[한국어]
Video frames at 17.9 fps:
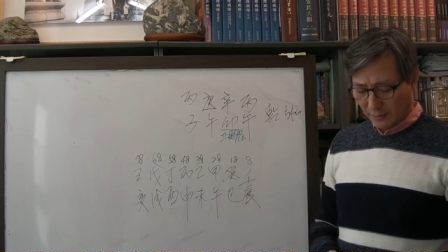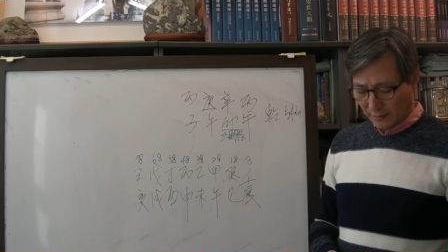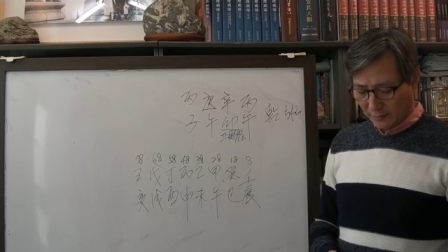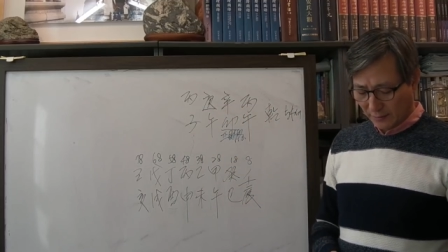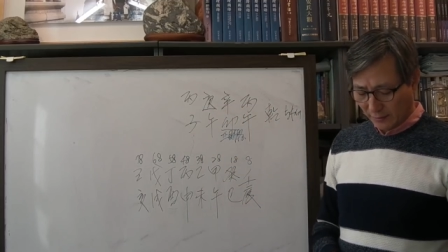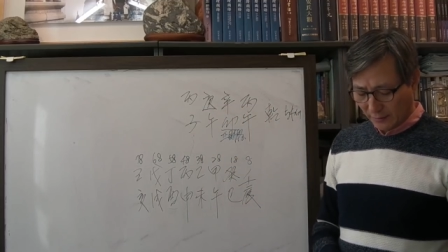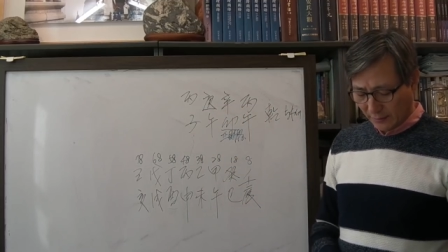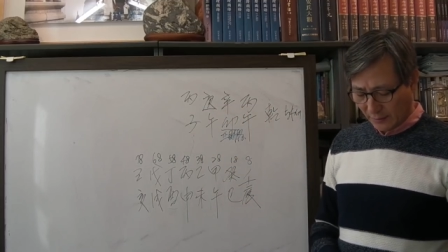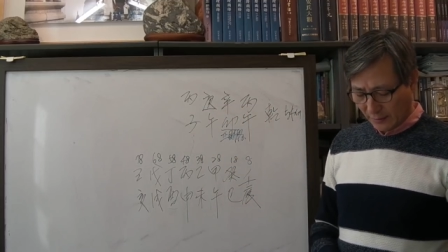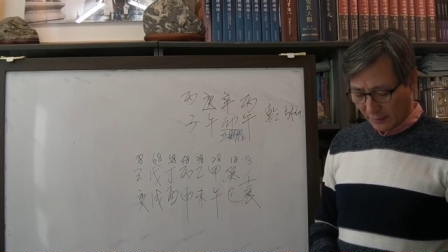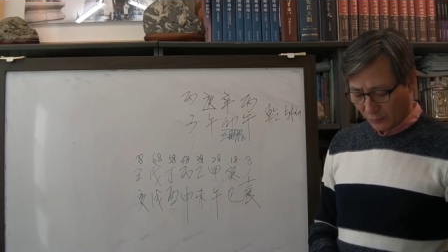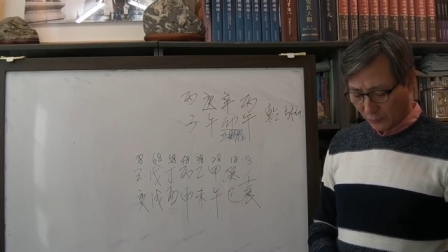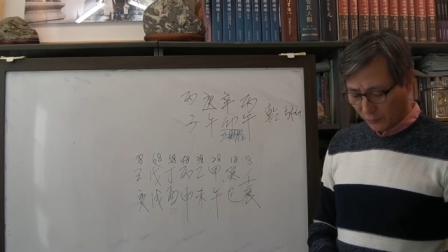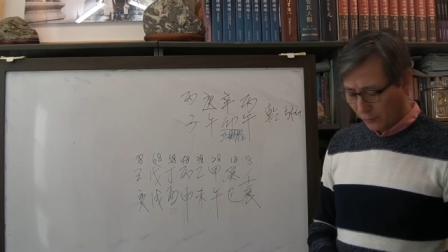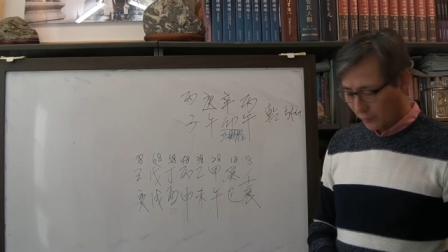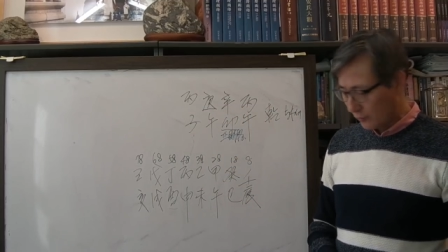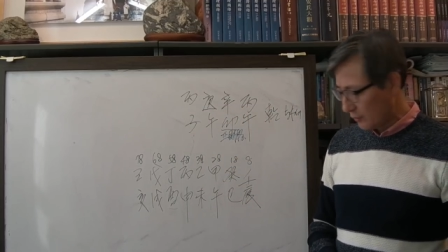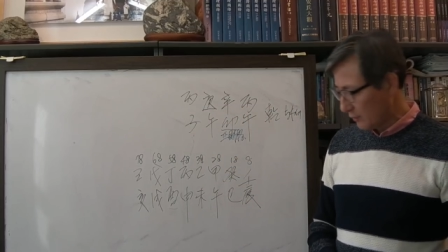이 천간의
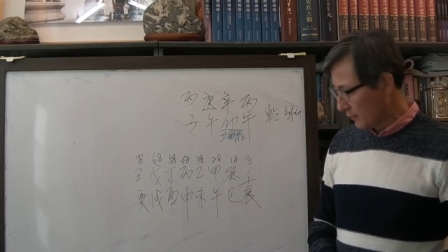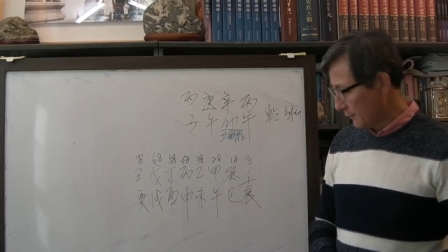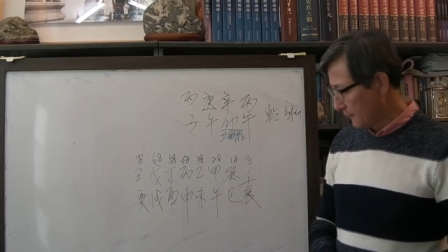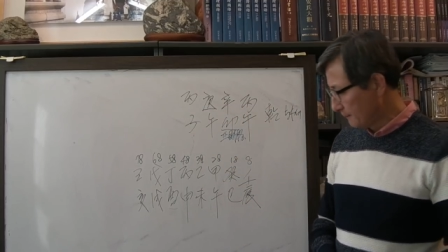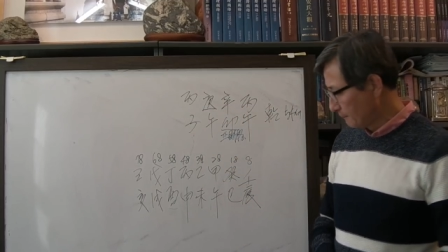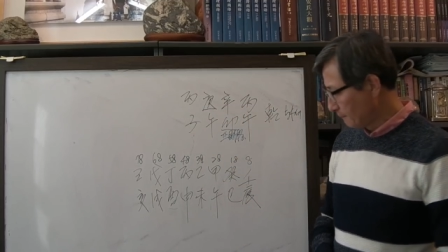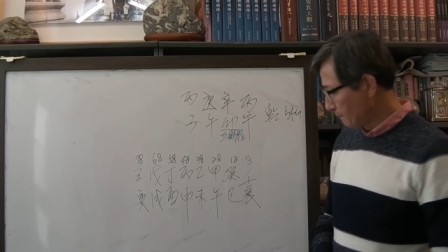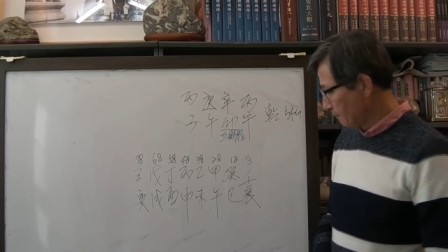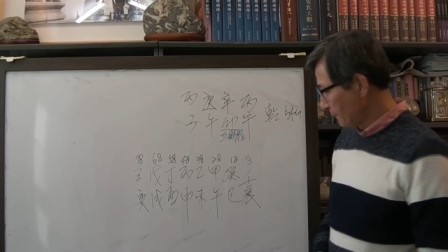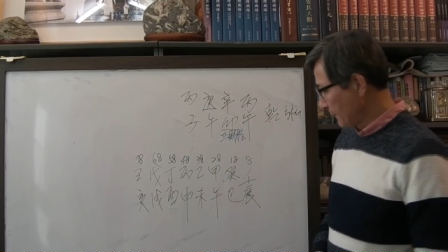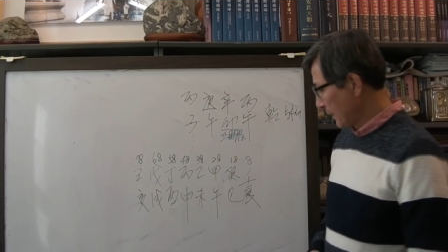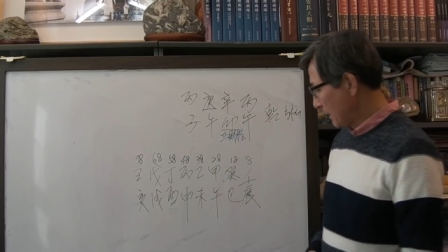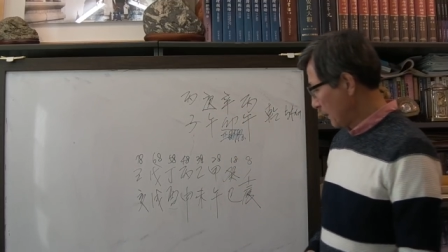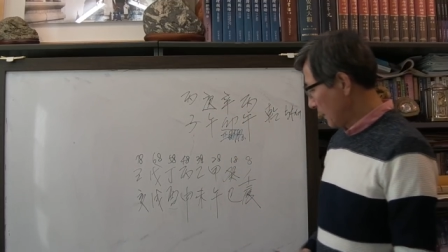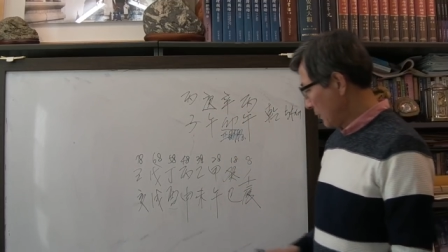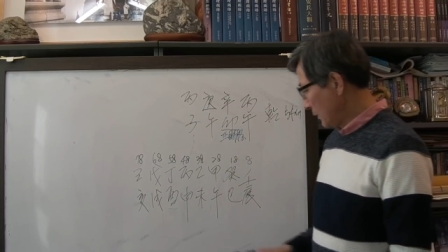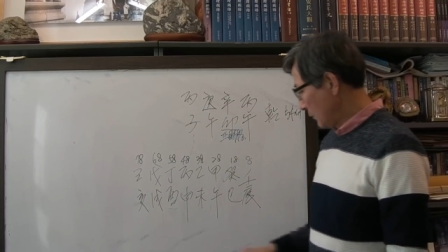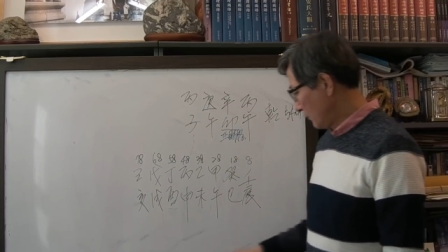요소는
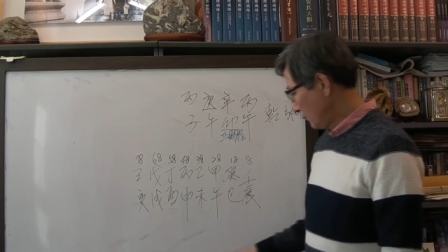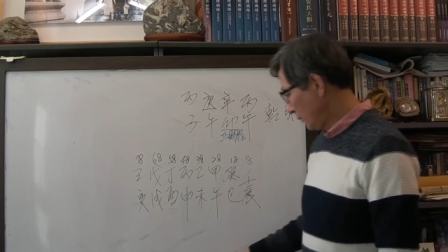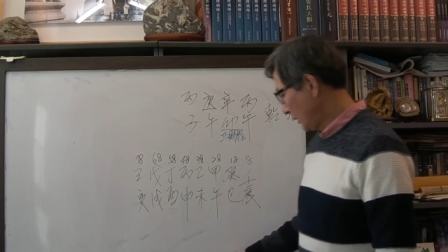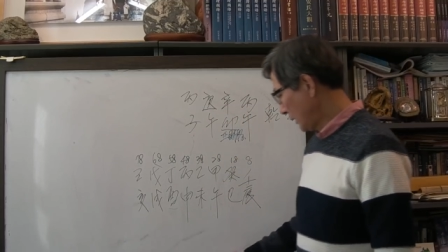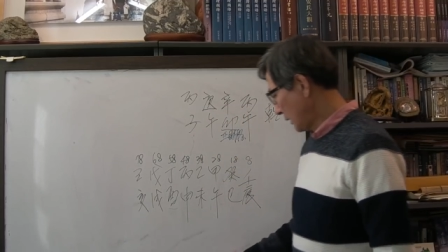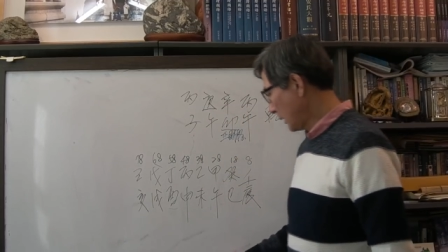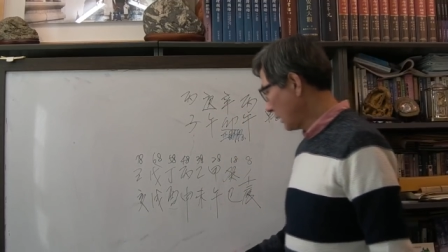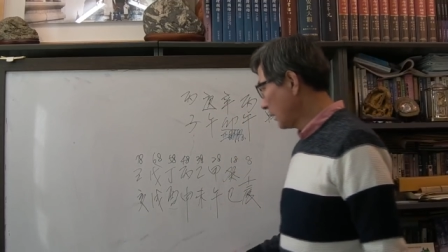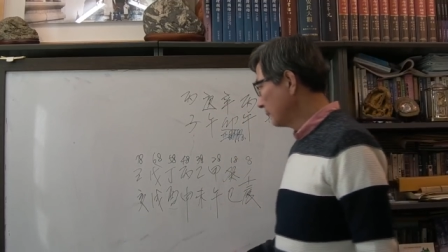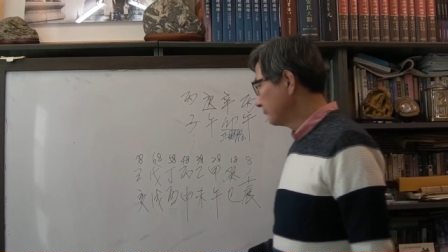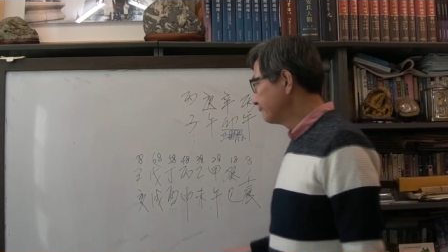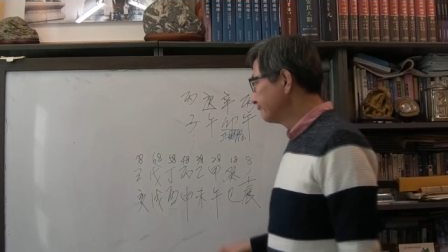우리가